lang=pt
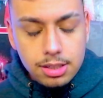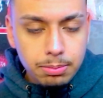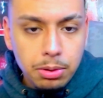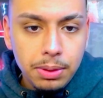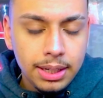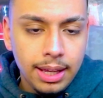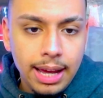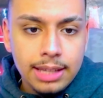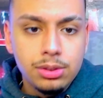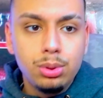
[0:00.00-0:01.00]
mil
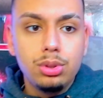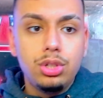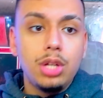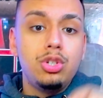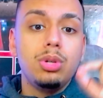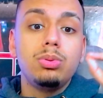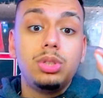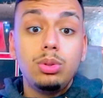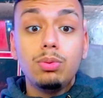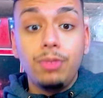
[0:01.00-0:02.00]
ingressos já tinham
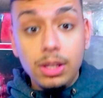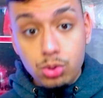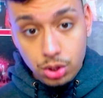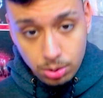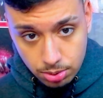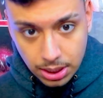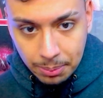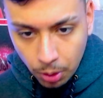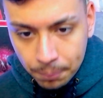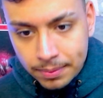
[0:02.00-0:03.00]
sido vendidos, tá
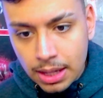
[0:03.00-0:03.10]
bom?